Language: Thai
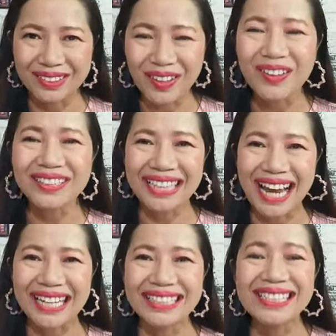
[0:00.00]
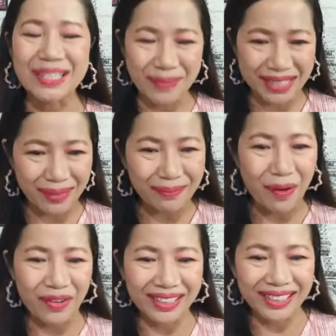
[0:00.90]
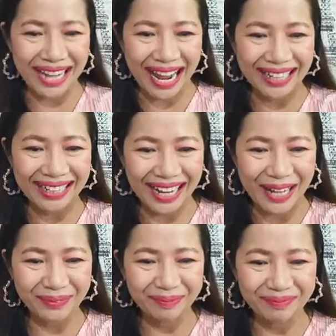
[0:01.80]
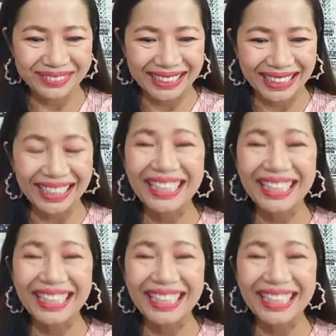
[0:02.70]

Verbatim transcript: ต้องการที่จะมีสมองเงินล้านนะคะอ่า